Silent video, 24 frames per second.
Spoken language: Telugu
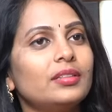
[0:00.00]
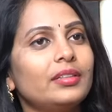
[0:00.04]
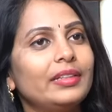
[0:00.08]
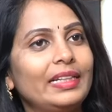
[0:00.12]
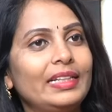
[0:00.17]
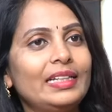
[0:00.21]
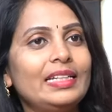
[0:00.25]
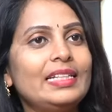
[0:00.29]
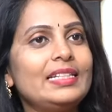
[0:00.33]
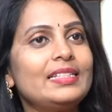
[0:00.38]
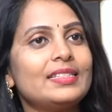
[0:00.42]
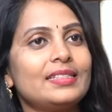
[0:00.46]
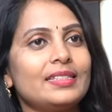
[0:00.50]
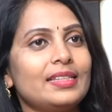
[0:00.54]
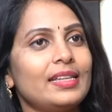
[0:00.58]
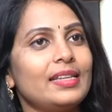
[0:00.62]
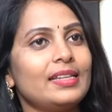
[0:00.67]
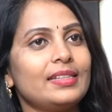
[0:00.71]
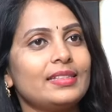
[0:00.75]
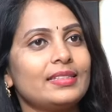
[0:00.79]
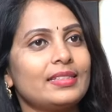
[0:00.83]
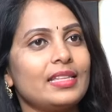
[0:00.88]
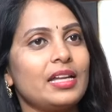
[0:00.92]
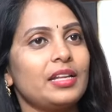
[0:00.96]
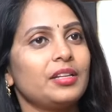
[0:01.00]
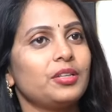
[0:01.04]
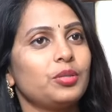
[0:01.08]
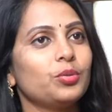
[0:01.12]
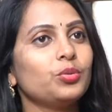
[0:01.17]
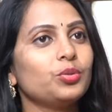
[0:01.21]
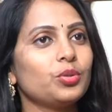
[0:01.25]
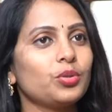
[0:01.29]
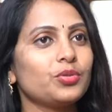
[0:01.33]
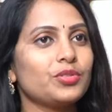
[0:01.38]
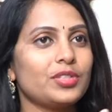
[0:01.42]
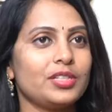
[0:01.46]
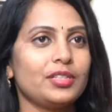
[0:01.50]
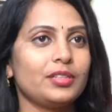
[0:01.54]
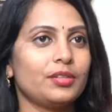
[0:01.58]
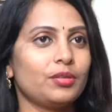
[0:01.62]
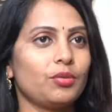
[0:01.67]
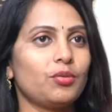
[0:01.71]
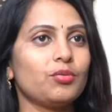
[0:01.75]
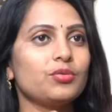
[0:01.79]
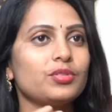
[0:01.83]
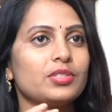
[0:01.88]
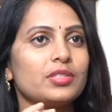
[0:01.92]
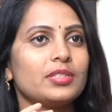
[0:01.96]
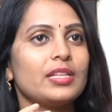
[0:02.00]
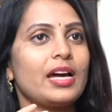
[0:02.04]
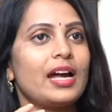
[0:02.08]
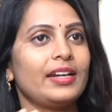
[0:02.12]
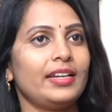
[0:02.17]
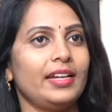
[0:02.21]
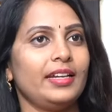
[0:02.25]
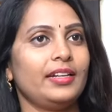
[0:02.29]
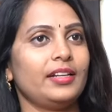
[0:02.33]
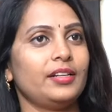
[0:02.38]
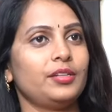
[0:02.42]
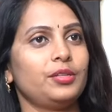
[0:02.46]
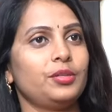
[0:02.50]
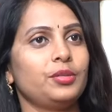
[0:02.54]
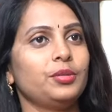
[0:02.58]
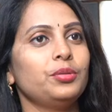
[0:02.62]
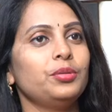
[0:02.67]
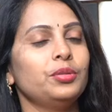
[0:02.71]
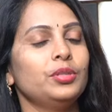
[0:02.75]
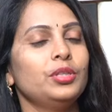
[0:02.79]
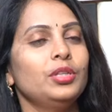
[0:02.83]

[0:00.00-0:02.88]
రిలీజ్ చేస్తాను టూ థౌజండ్ క్రోస్ దాటేటట్టు